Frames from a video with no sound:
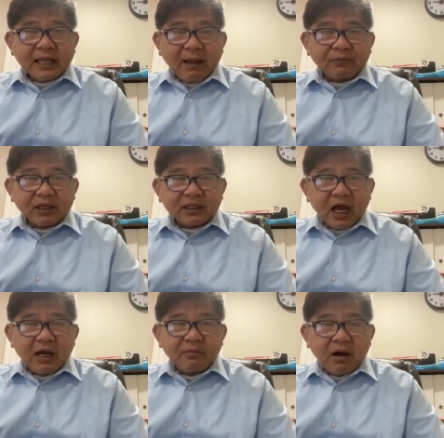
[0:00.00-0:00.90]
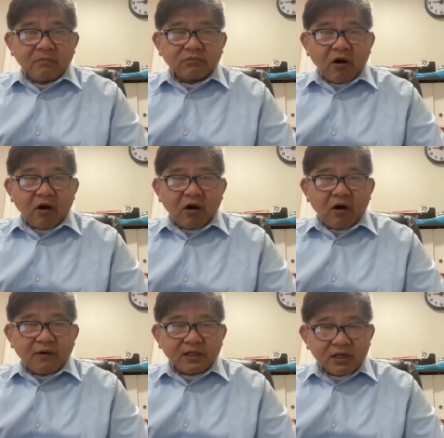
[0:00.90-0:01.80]
làm từ cái thời mà ông có
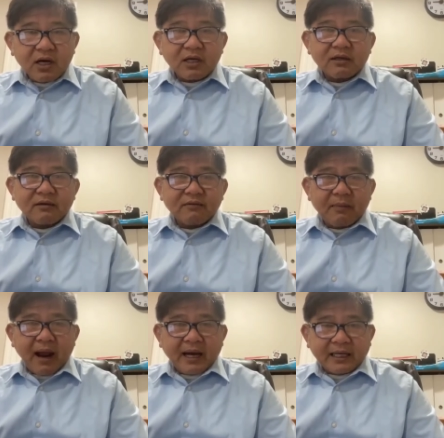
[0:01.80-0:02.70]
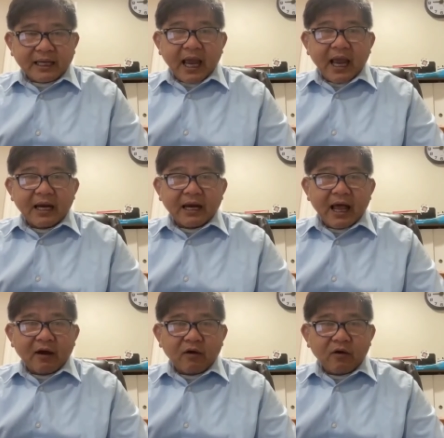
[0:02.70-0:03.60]
vợ trước và bà này kể
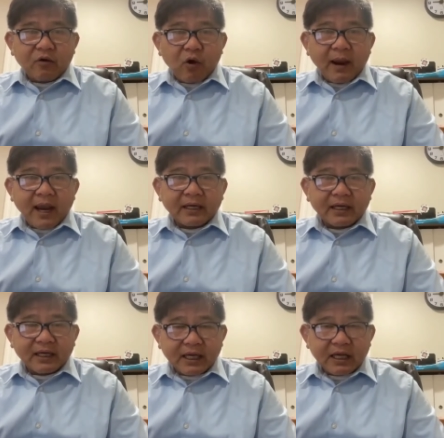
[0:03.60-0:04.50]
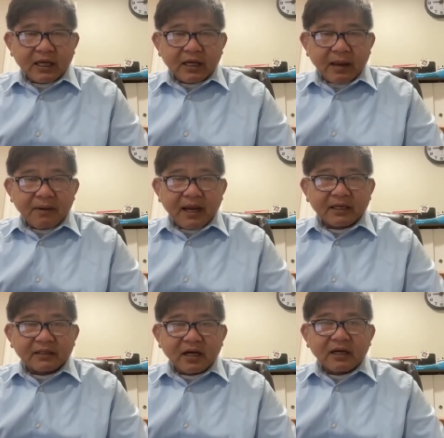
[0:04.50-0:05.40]
là có cô bé này cái, cái em bé này